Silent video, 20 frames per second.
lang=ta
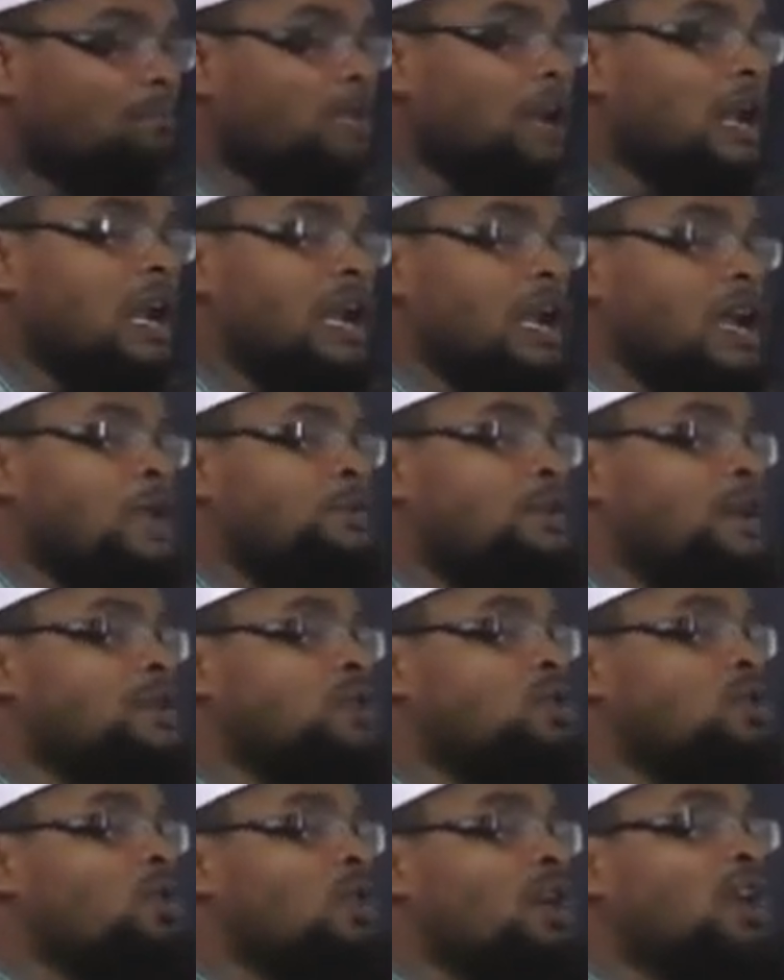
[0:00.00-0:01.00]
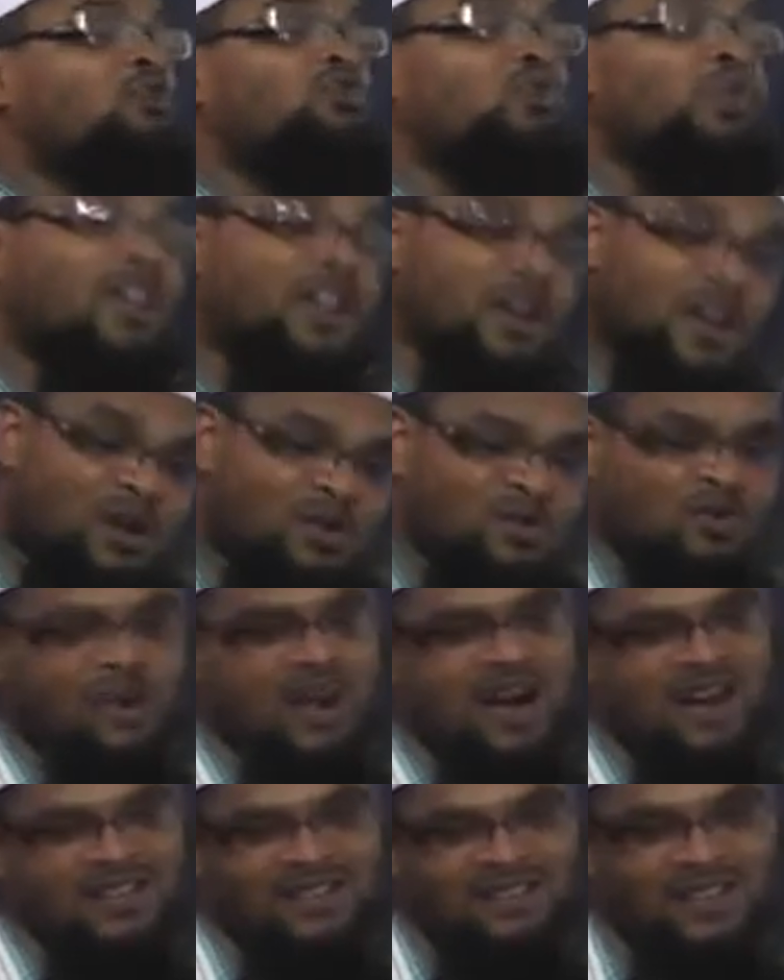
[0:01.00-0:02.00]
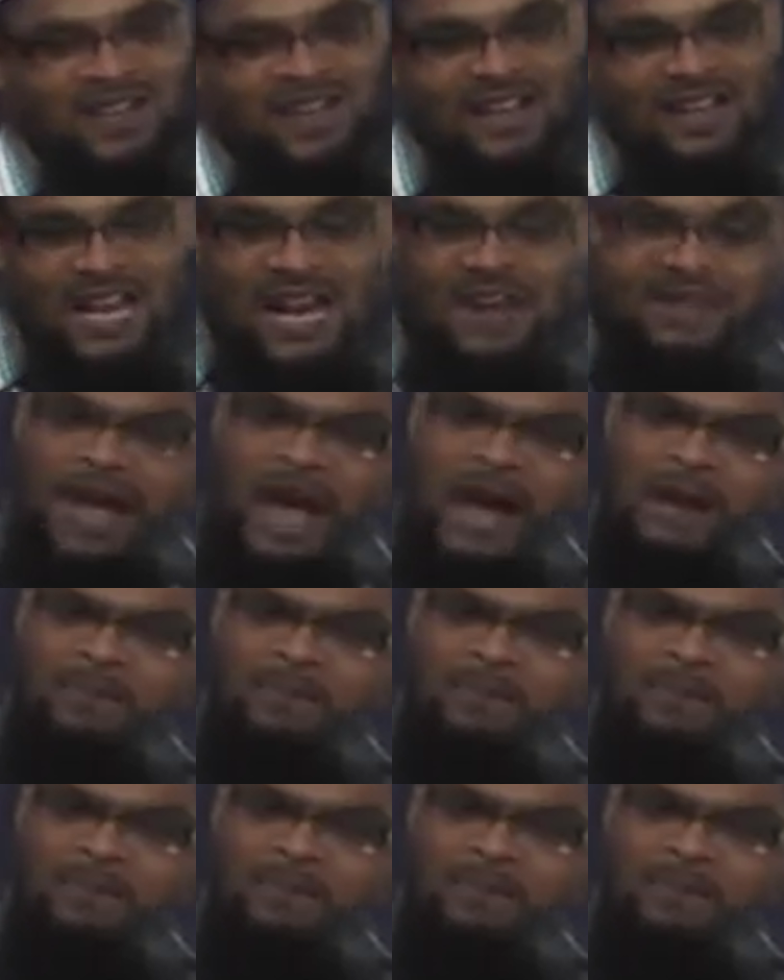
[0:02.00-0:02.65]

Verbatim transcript: பிள்ளையை பெற்றுக்கொள்ள துடிக்க கூடாது எனவே